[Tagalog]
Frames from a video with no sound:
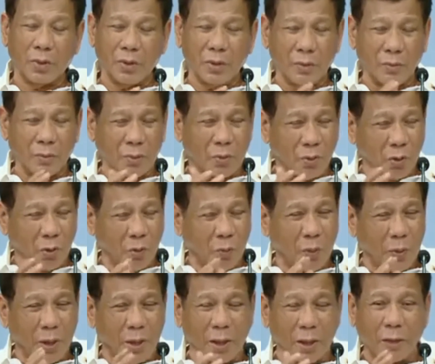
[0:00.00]

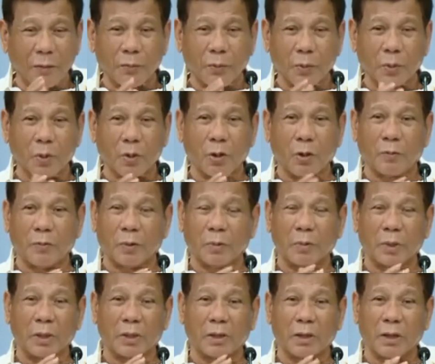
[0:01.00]
doubly hard for
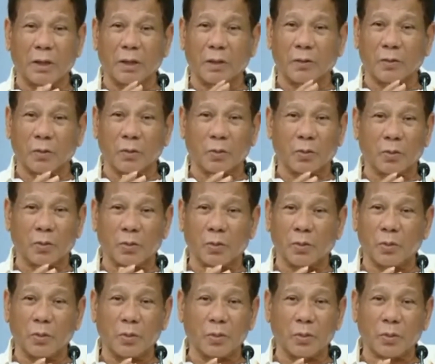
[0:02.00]
government really to to
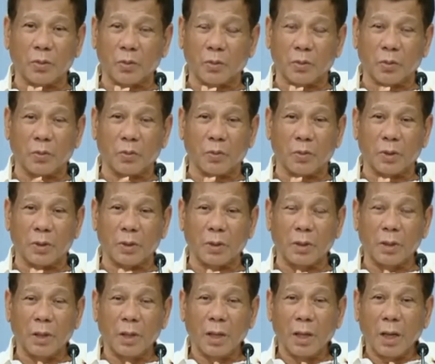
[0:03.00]
to
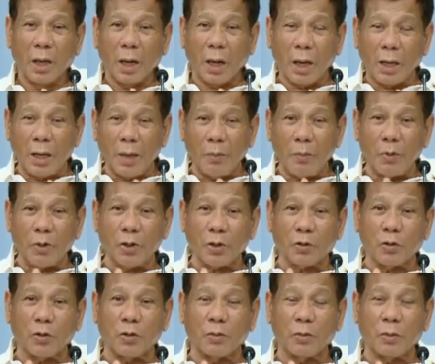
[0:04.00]
alam mo
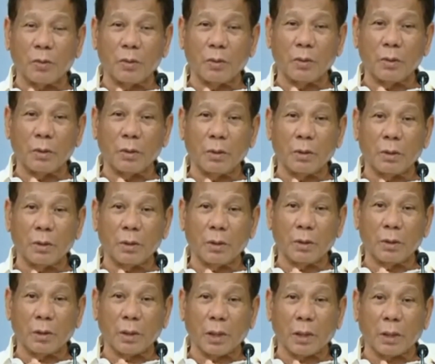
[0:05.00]
itong
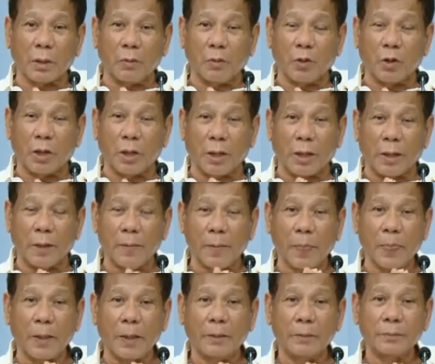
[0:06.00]
teka muna ha
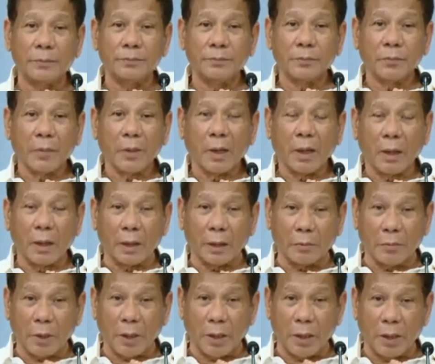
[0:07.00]
let
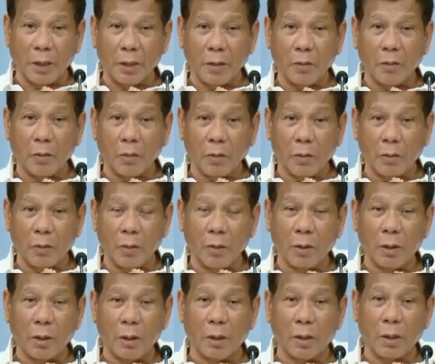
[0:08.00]
me
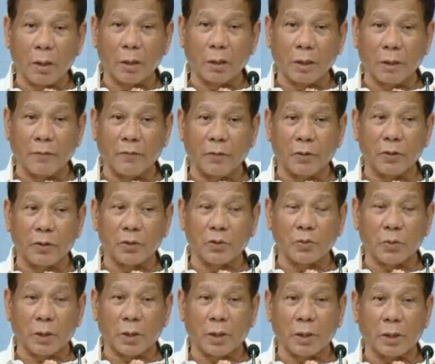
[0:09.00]
uh, give you this
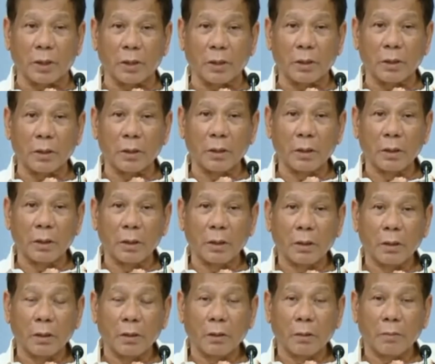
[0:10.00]
warning
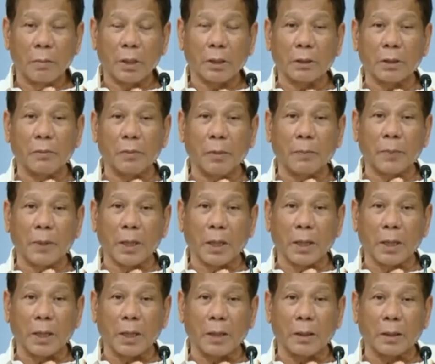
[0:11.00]
pati
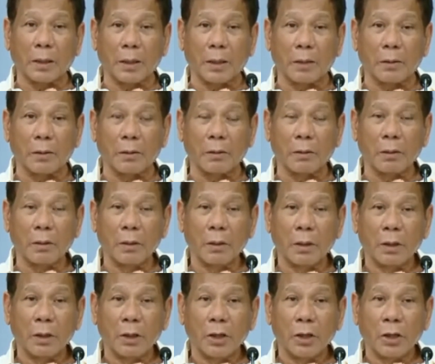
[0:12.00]
magprangkahan tayo
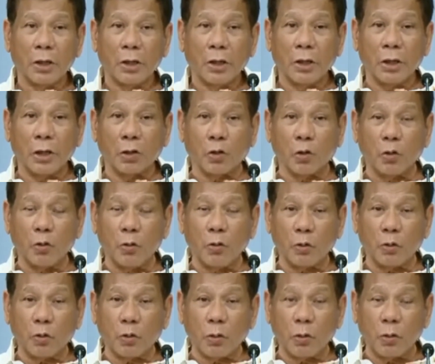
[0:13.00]
itong
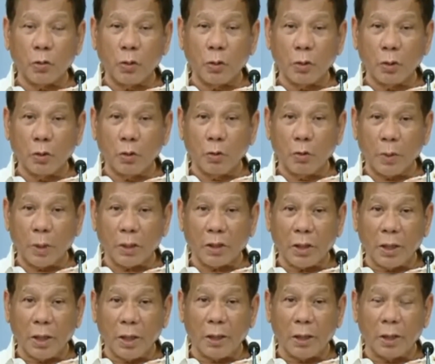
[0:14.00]

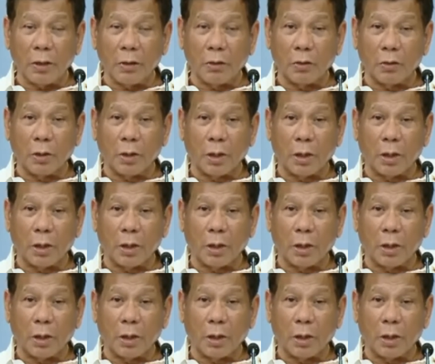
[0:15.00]
dumating ngayon na